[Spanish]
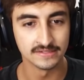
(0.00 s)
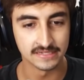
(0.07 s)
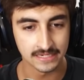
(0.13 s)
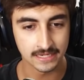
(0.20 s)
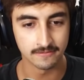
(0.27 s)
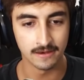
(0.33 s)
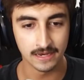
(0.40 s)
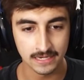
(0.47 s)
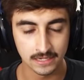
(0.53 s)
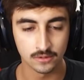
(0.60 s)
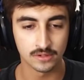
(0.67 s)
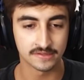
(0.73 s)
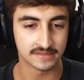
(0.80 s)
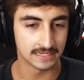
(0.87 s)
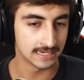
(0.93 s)
es el que va,
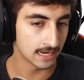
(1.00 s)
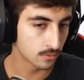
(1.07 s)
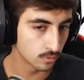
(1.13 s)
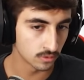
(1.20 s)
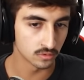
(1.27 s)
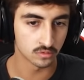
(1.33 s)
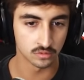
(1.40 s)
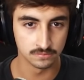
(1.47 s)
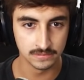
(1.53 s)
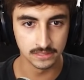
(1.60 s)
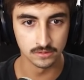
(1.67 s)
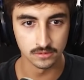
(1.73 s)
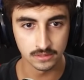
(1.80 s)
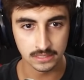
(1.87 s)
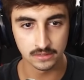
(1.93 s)
creo que están de acuerdo conmigo,